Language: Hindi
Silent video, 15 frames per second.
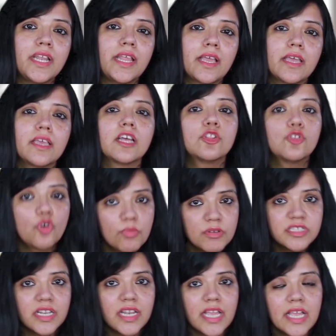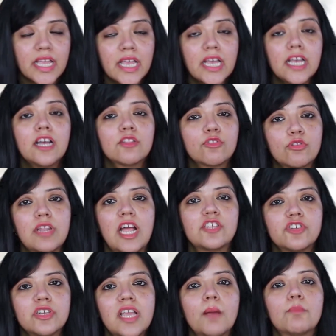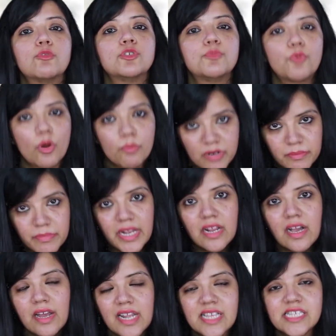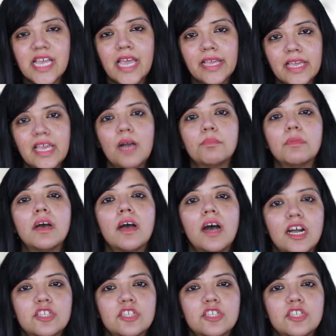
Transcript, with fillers: बजे लेंगे या 2 बजे लेंगे तो नेचुरली आप कुछ प्रॉपर मील खाना चाहेंगे आप